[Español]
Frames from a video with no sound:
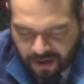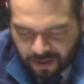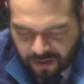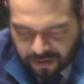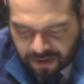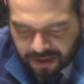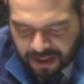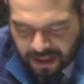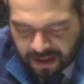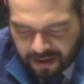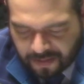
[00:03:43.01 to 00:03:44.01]
la
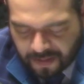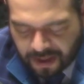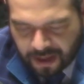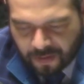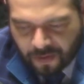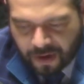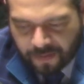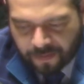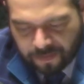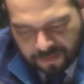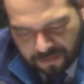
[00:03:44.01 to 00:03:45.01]
curiosidad me llevó a
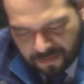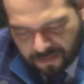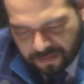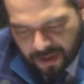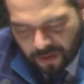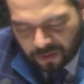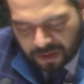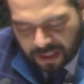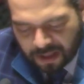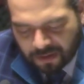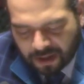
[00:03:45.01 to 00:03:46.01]

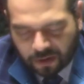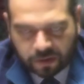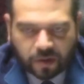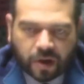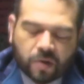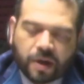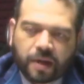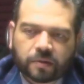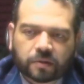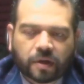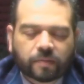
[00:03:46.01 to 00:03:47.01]
preguntarle a una doctora, oiga
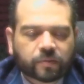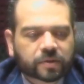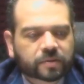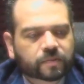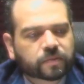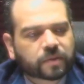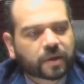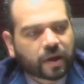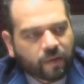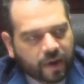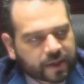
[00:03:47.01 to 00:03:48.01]
doctora, pues
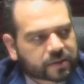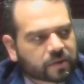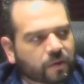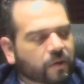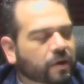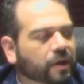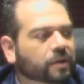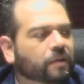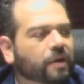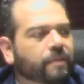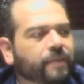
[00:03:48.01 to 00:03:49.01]
¿Cuál es lo correcto?